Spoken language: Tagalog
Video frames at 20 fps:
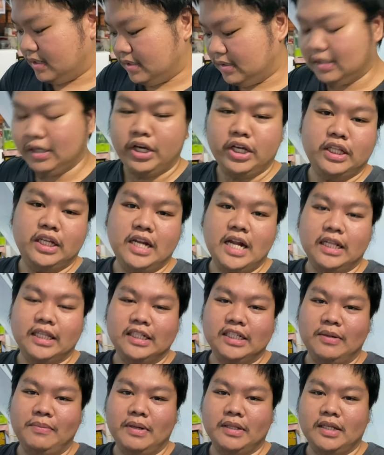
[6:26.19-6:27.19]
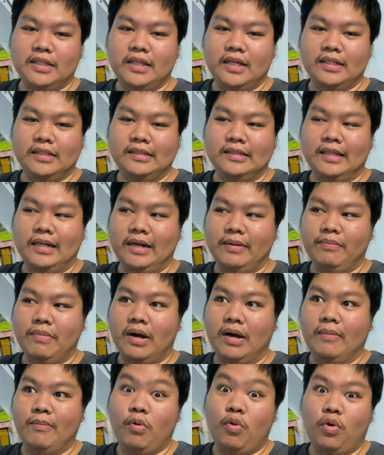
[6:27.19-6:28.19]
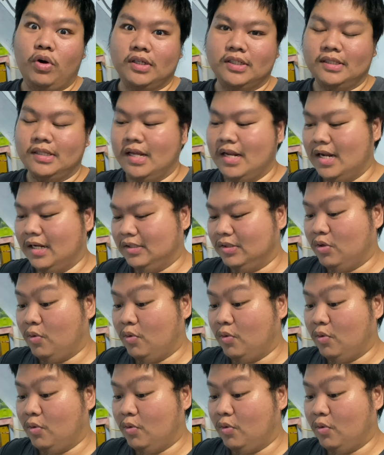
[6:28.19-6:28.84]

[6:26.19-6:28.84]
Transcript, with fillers: So hindi natin siya matitest drive baka bukas na lang.